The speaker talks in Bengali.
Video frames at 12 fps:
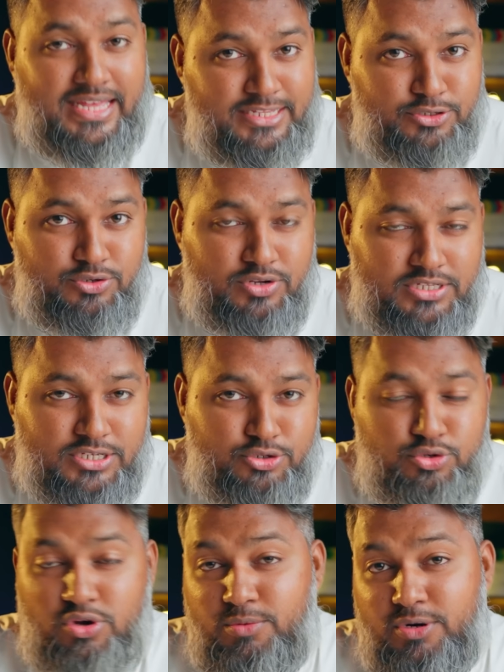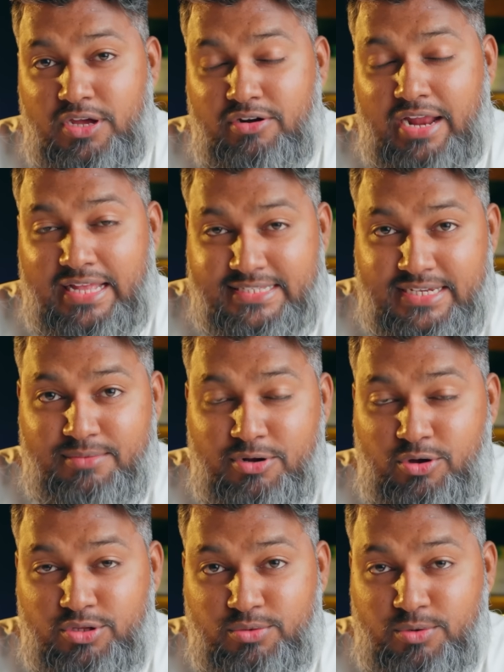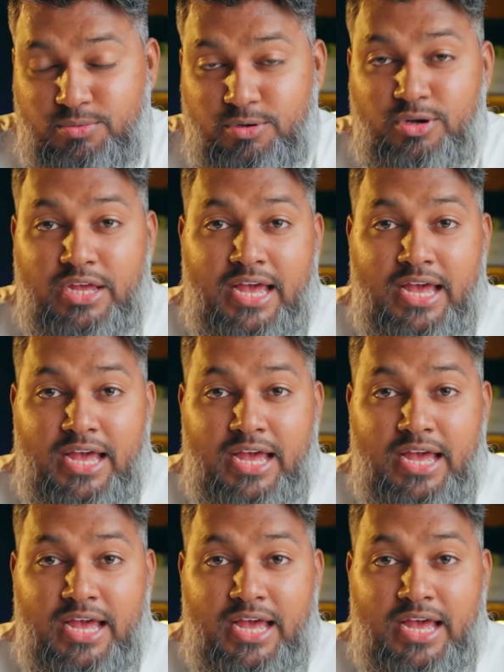তাদের জন্য আজকে সুখবর কারণ আজকে আমরা কথা বলবো